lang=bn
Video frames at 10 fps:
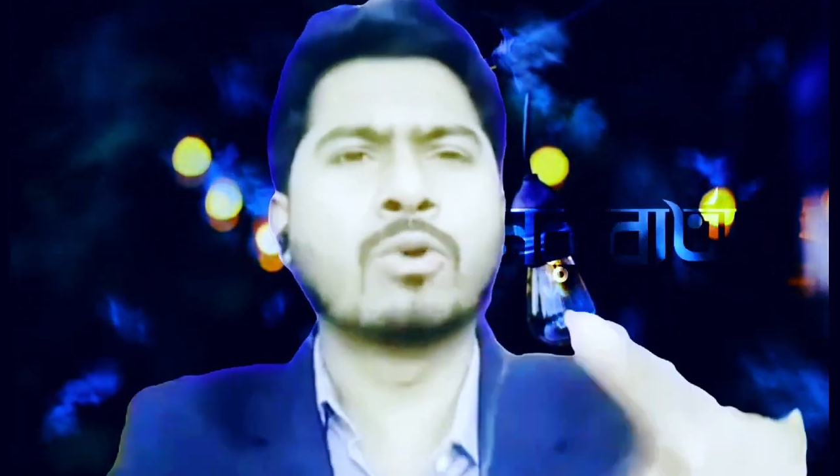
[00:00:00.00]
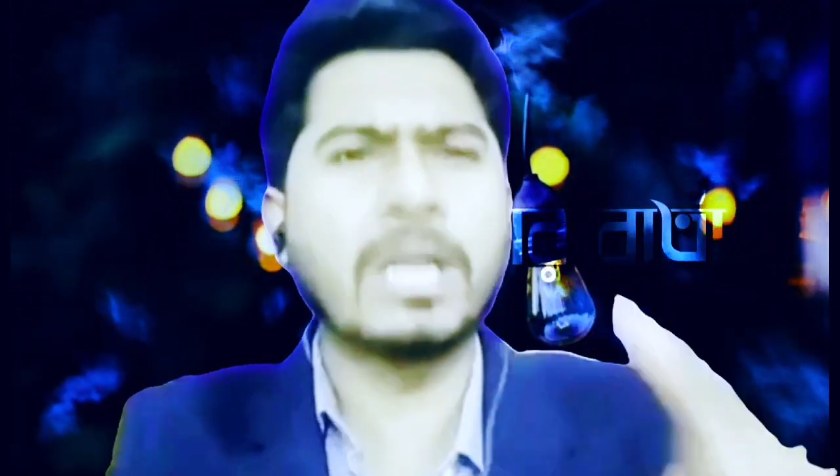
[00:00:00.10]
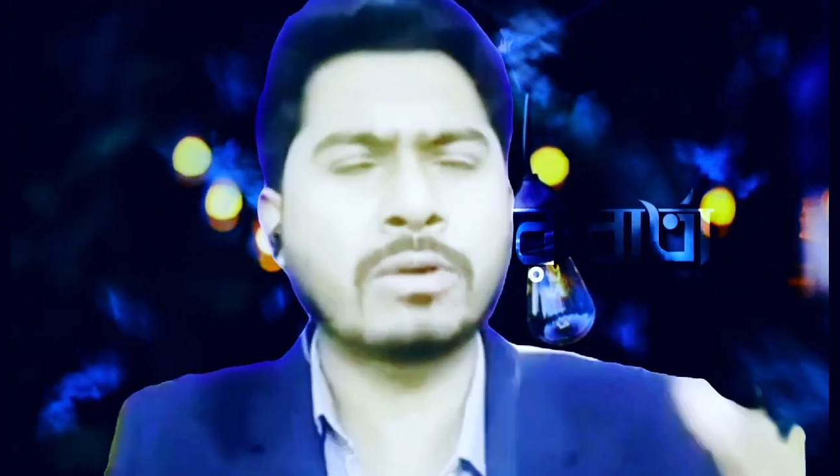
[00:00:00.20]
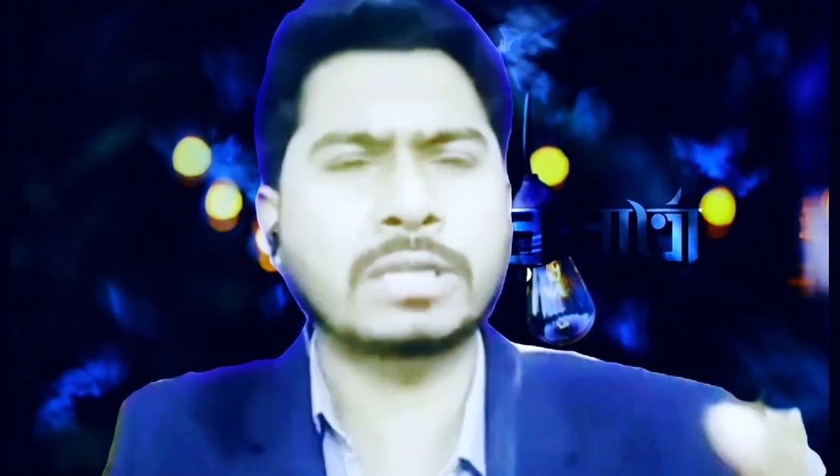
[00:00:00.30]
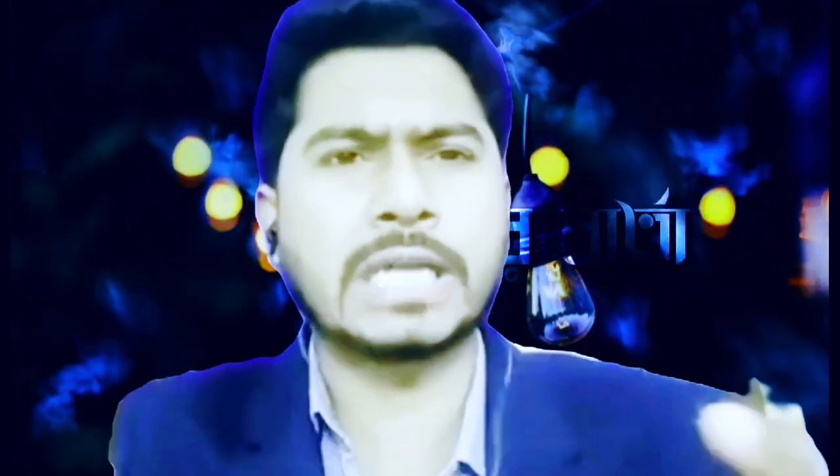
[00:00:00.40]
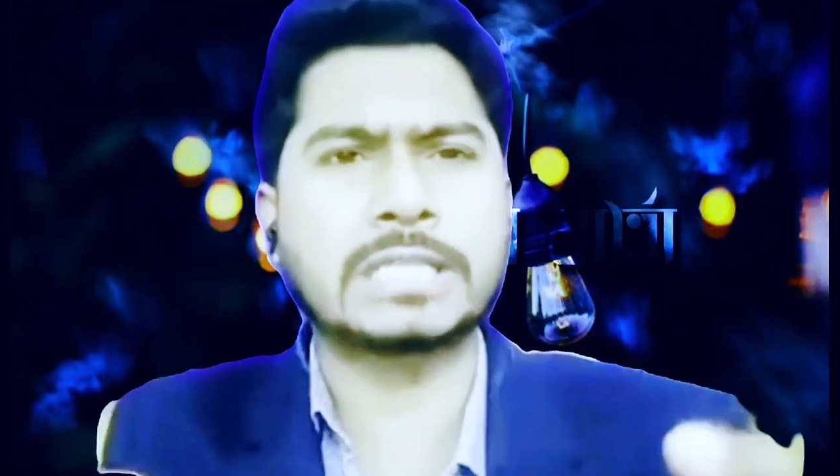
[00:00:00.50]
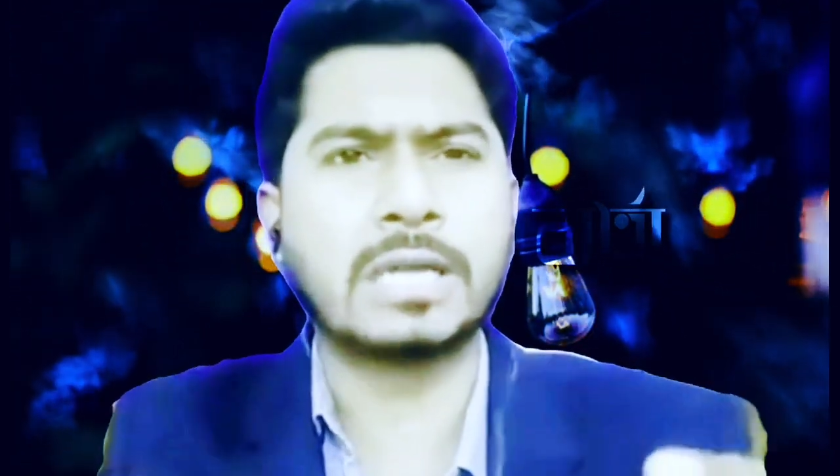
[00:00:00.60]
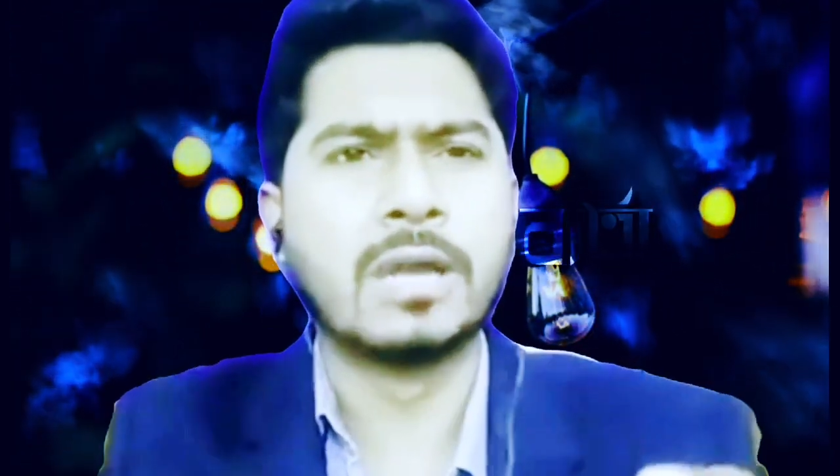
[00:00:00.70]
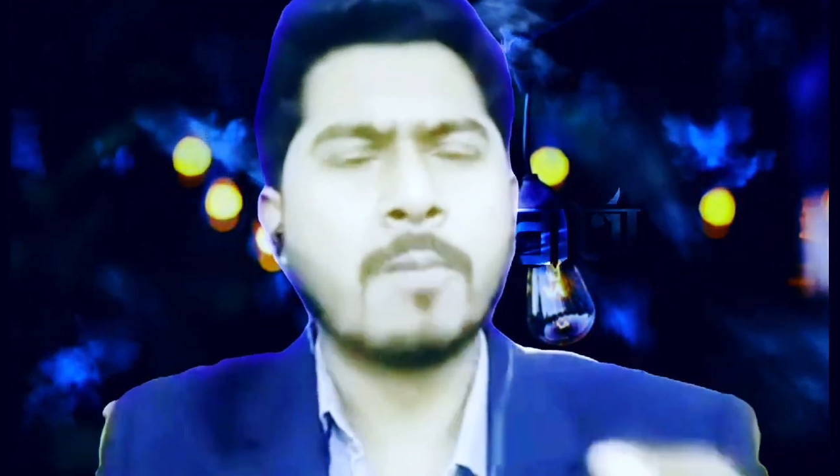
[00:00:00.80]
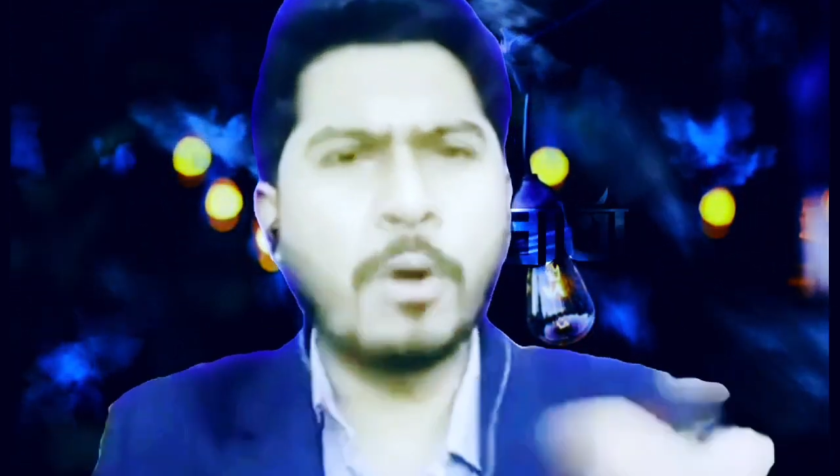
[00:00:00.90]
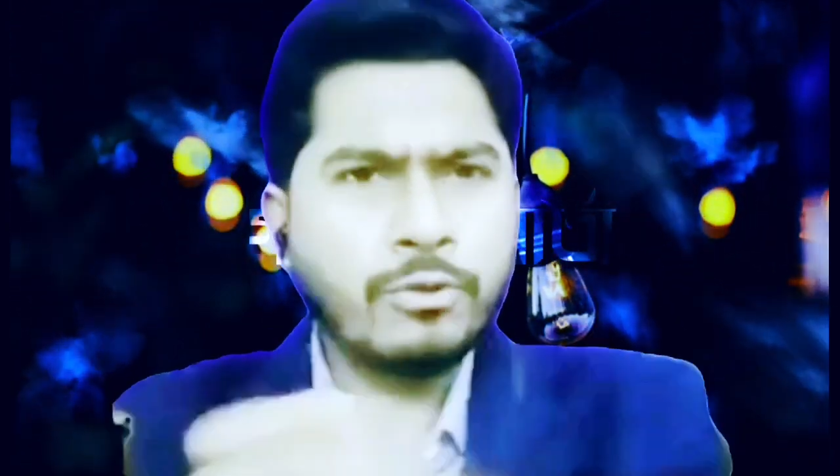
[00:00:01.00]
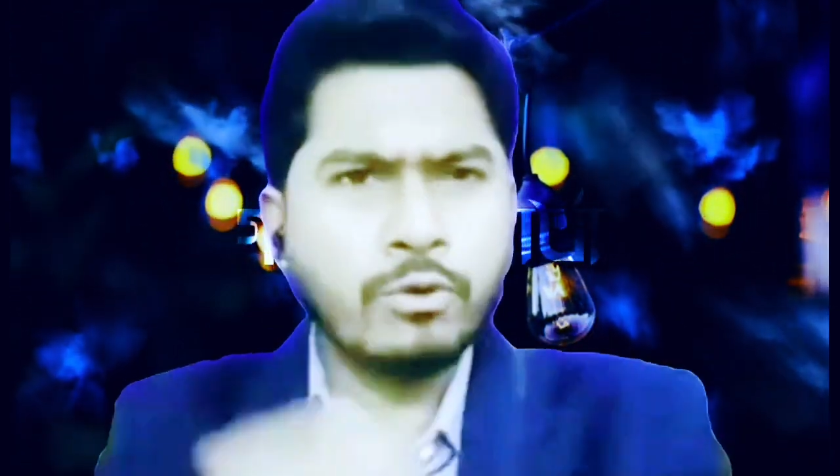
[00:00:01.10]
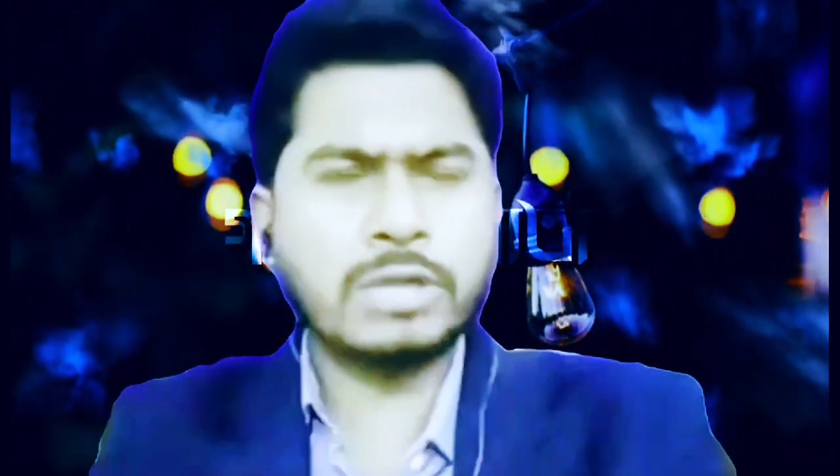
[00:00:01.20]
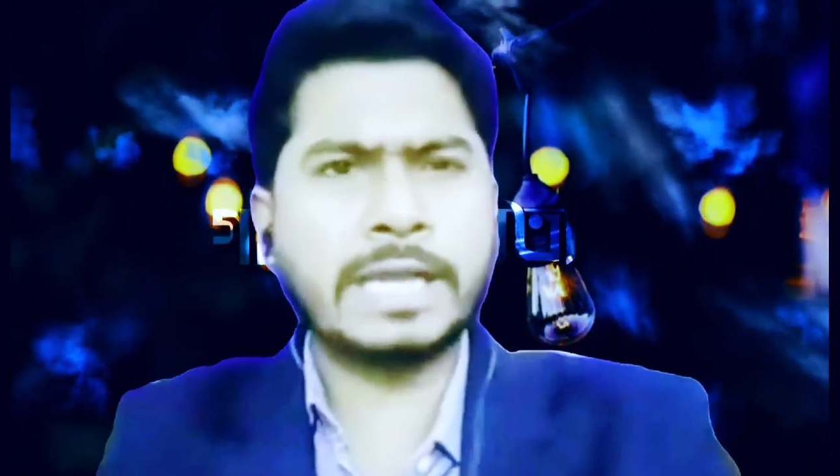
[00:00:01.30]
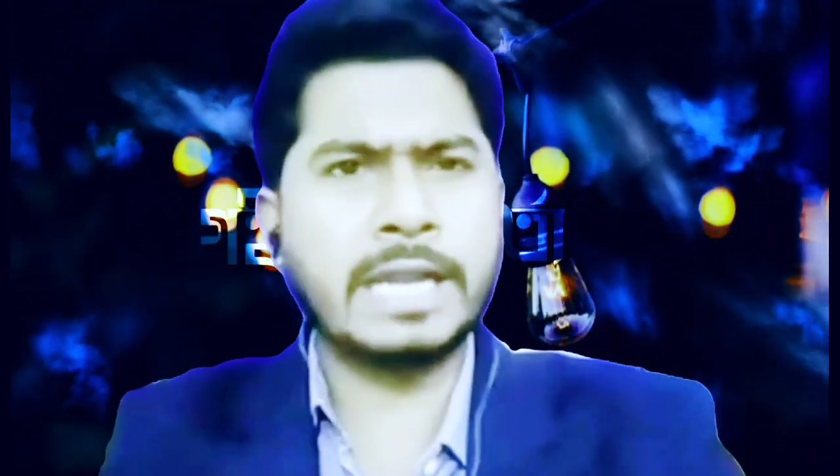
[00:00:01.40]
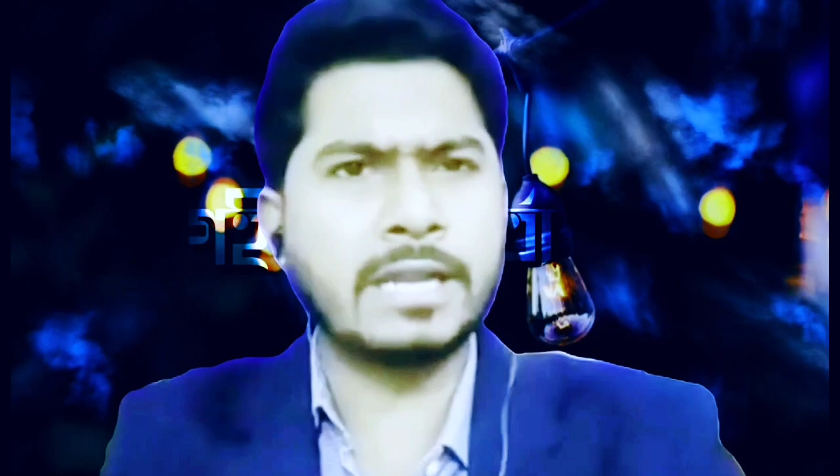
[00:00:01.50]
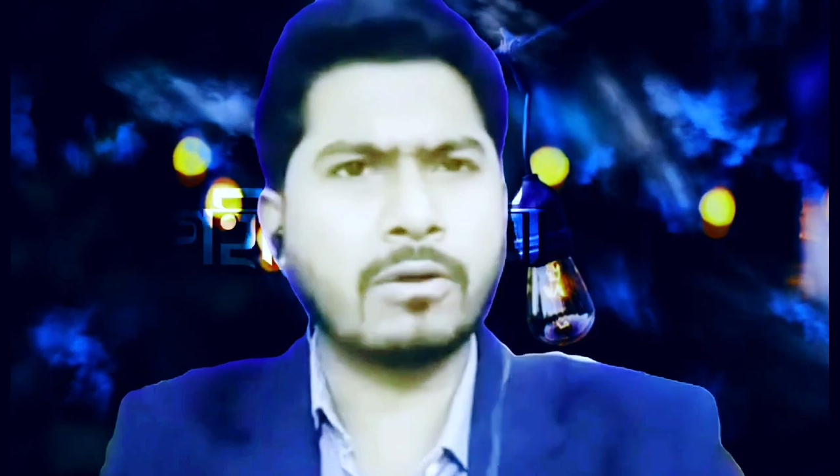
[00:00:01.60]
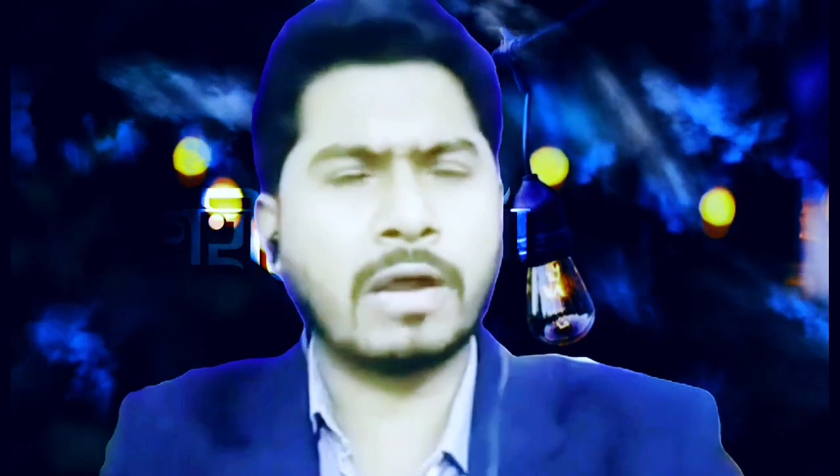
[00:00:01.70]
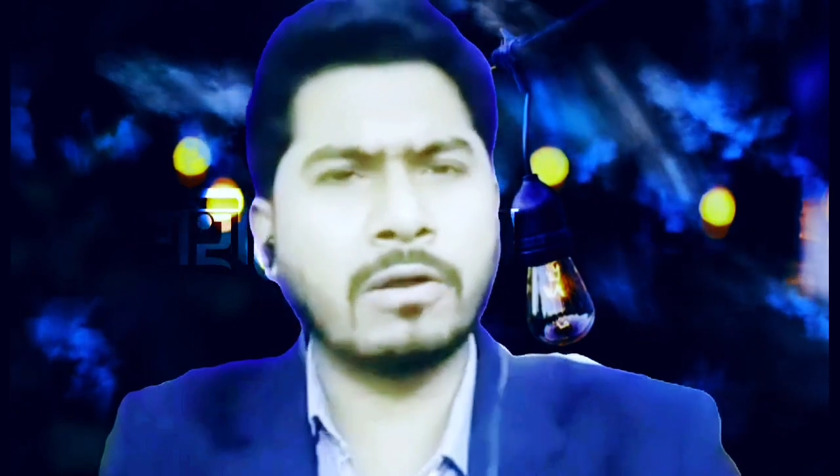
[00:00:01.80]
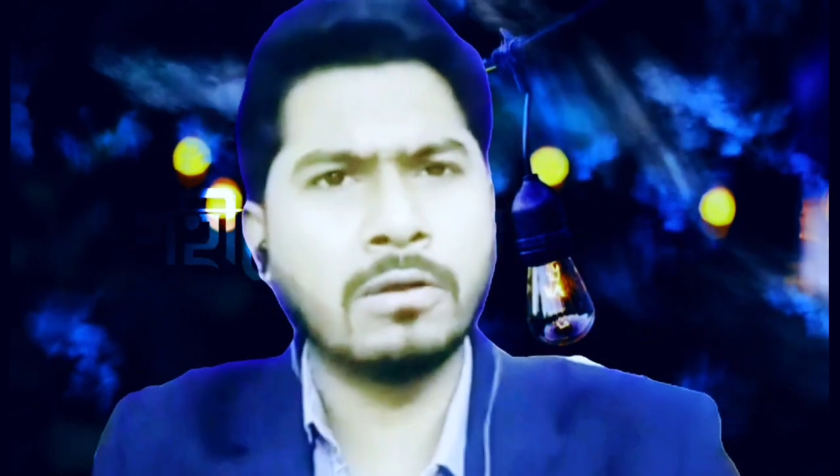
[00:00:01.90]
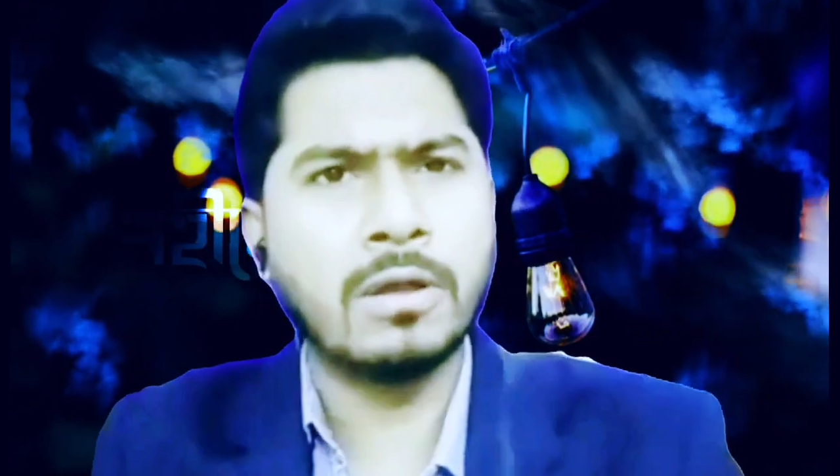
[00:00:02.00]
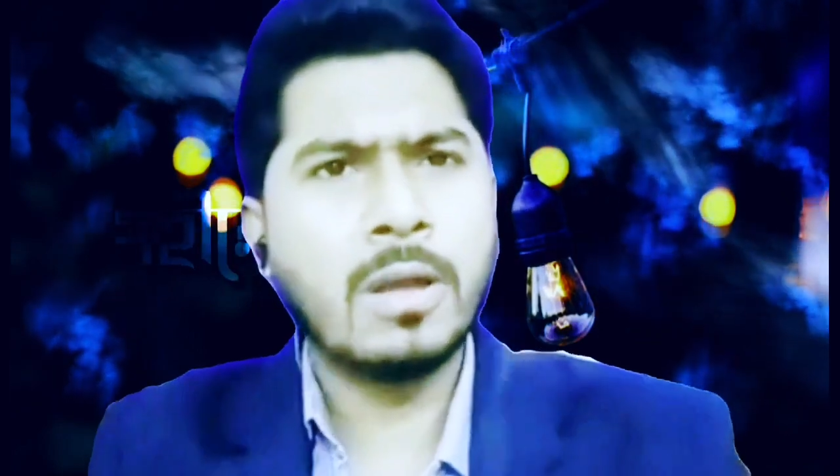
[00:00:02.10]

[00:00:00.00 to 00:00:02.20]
গুলি করতে আসছে বন্দুকটা কেড়ে নিল কারণ